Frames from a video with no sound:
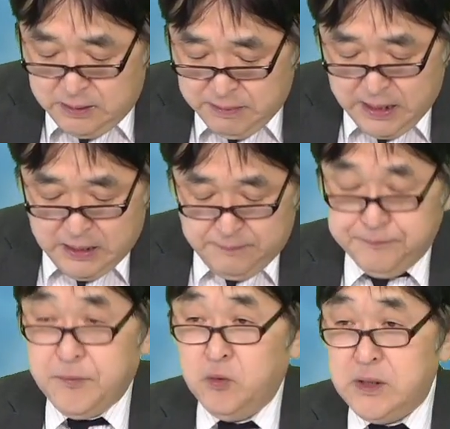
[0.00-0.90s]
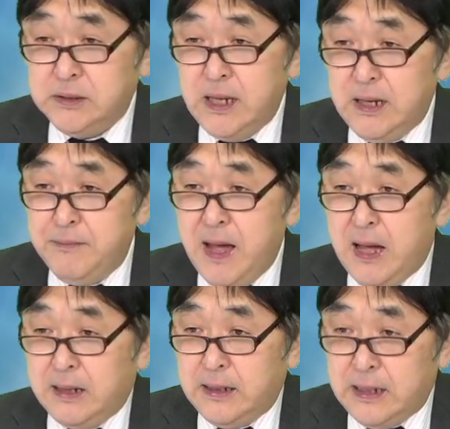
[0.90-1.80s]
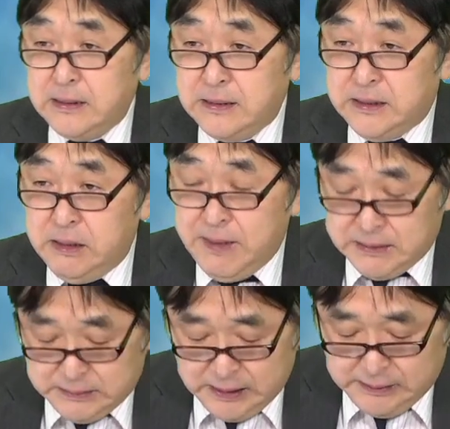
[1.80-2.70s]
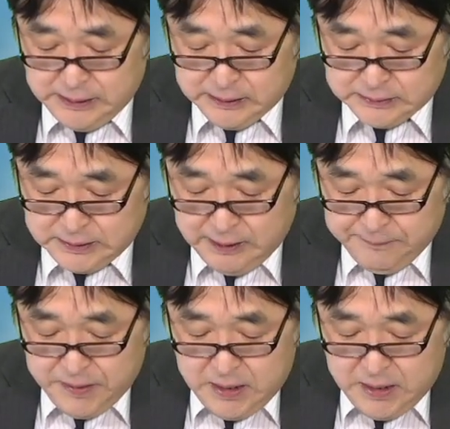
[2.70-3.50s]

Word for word: まあお客さんがまあかなり決まっていてですね、